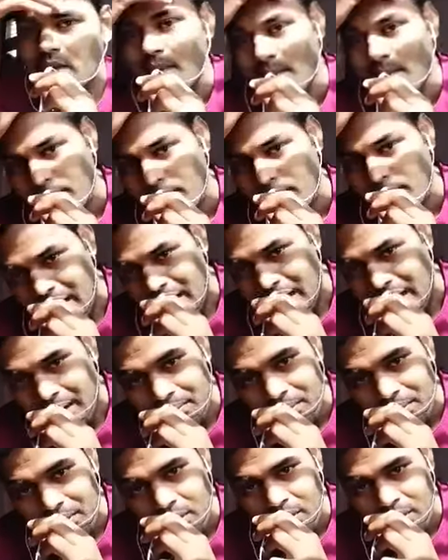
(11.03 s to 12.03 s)
मैं
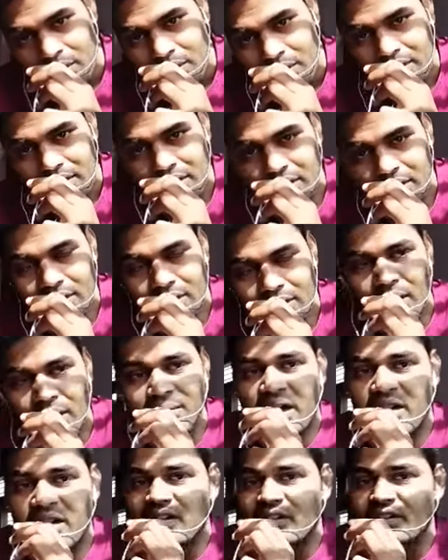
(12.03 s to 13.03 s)
आपको एक
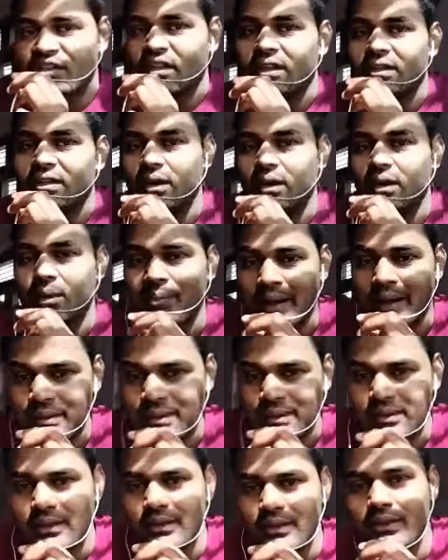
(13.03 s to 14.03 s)
अमावस्या का उपाय
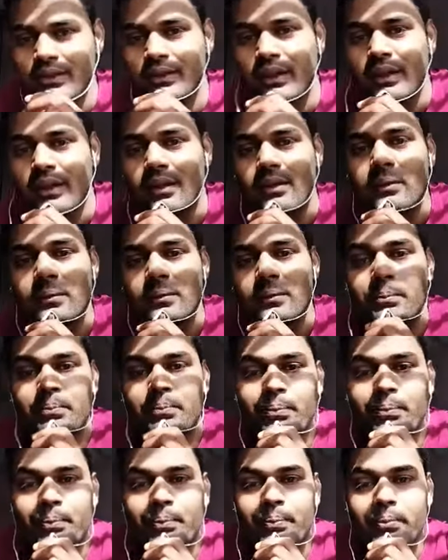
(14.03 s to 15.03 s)
बताने जा रहा हूँ
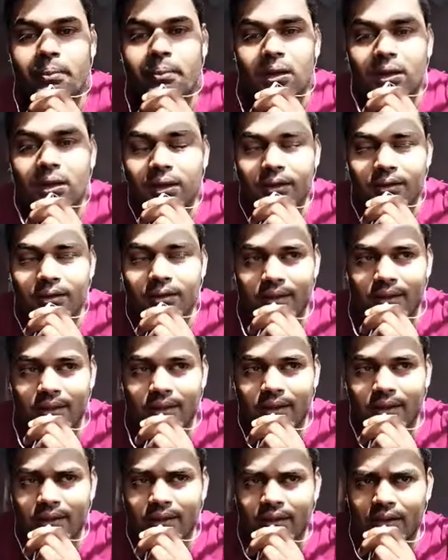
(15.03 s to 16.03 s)
इसे
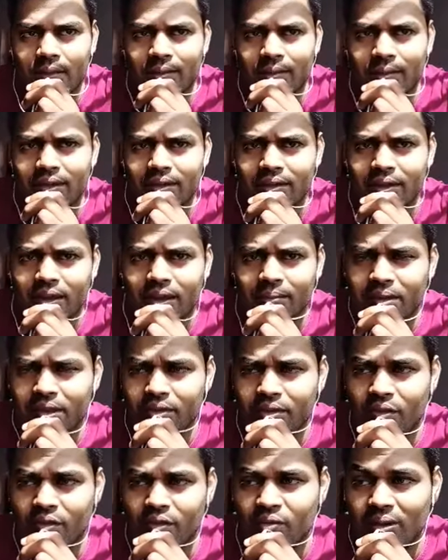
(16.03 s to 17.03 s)
करने के बाद आपके
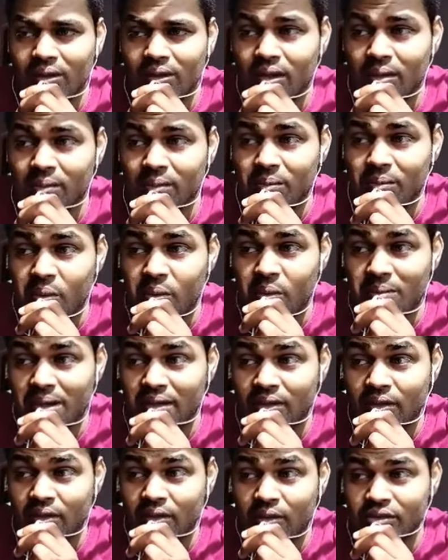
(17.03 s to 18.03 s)
दुश्मन का मुंह
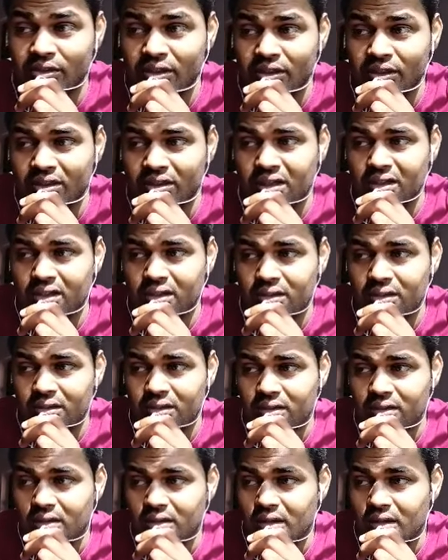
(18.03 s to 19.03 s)
बंद हो जाएगा
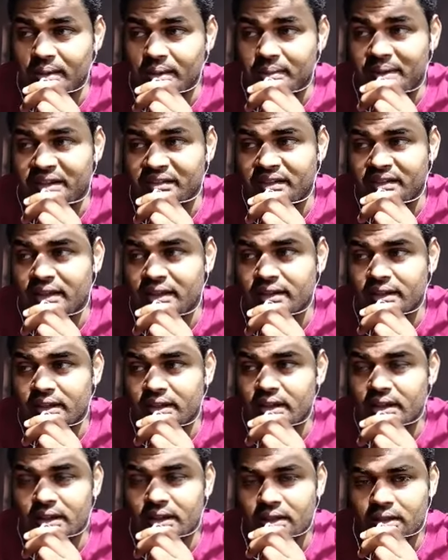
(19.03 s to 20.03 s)
हमेशा के
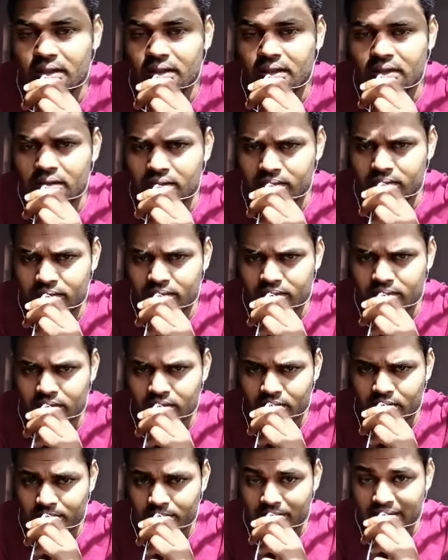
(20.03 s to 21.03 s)
लिए
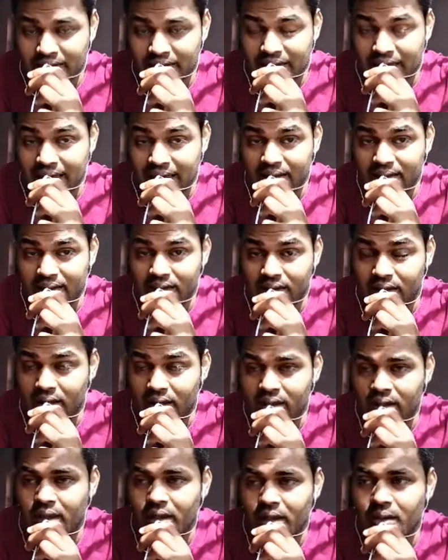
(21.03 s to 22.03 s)
पर ध्यान
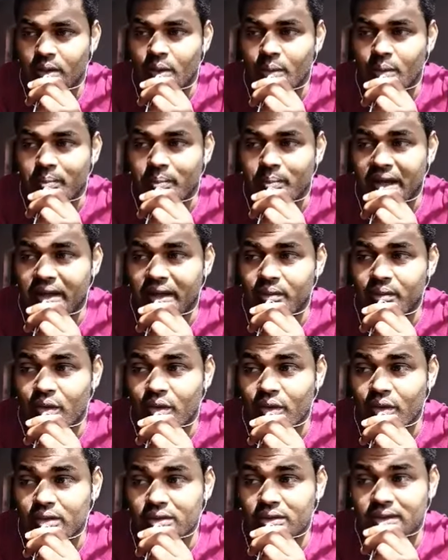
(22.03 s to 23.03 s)
रखना ये उपाय
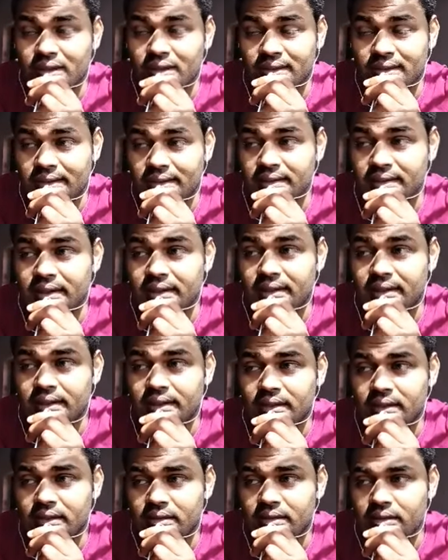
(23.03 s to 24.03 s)
बहुत खतरनाक
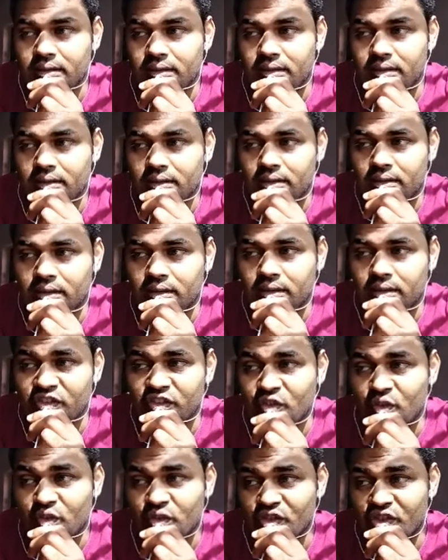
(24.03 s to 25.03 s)
है इसे
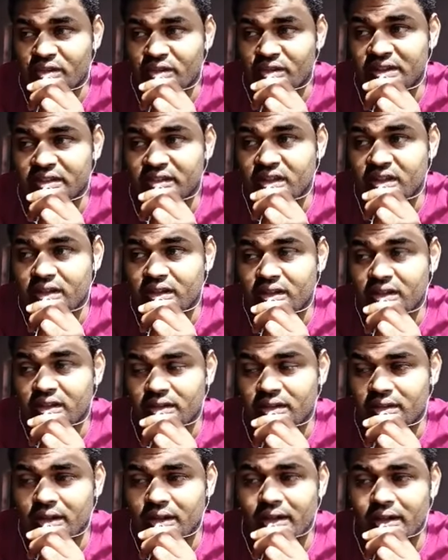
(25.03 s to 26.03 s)
सोच समझ के
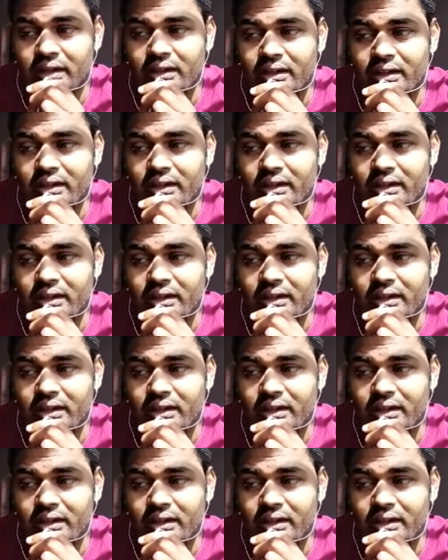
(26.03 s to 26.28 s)
करें